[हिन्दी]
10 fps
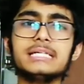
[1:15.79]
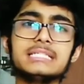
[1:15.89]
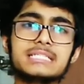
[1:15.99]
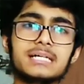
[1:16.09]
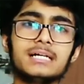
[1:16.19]

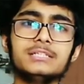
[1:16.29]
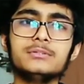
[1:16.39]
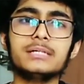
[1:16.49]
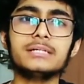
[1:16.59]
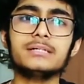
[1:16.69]
इंसान जो
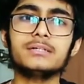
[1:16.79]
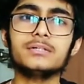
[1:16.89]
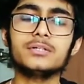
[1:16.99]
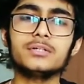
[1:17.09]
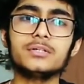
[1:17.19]
है ना
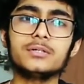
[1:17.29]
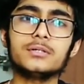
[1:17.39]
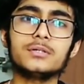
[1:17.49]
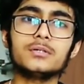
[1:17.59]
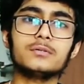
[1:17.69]

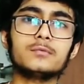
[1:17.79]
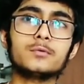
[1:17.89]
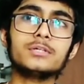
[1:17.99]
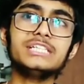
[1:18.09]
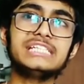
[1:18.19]

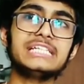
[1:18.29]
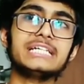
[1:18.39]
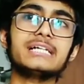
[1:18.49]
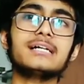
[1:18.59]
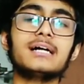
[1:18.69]
वो कोई
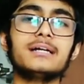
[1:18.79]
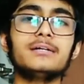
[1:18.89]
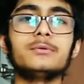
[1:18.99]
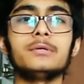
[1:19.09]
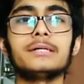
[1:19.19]
जीने का
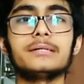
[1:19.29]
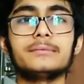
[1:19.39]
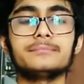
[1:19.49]
कारण ढूंढेगा